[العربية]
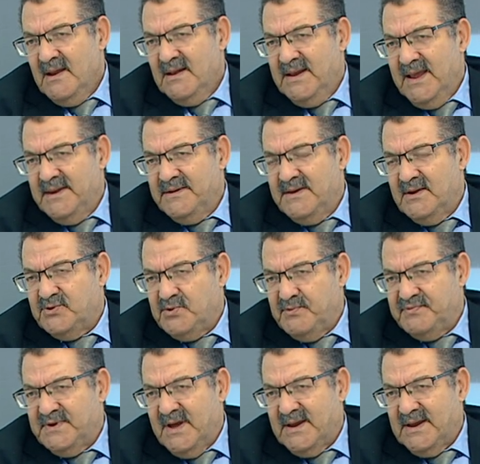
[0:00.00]
لان
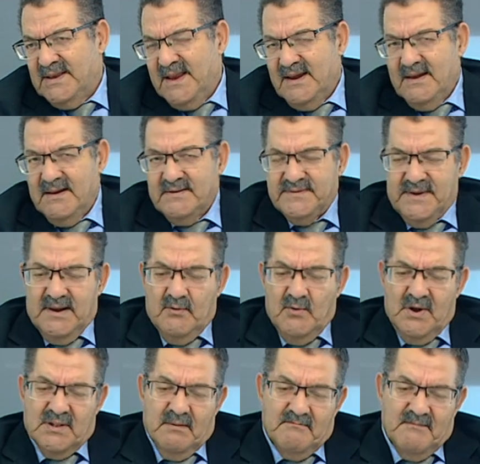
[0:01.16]
شفنا خلال
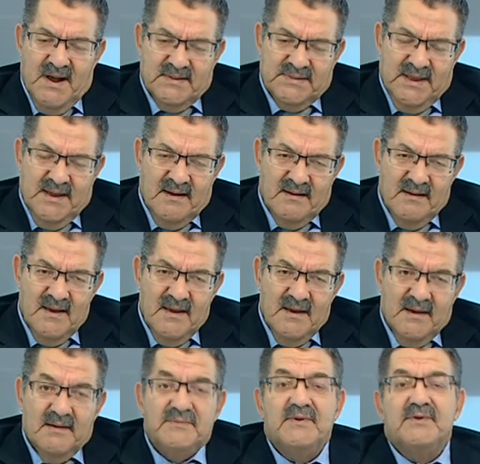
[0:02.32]
السنوات الماضيه
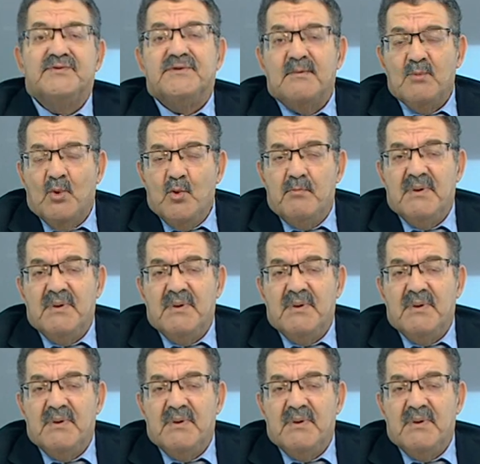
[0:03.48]
نسمعوا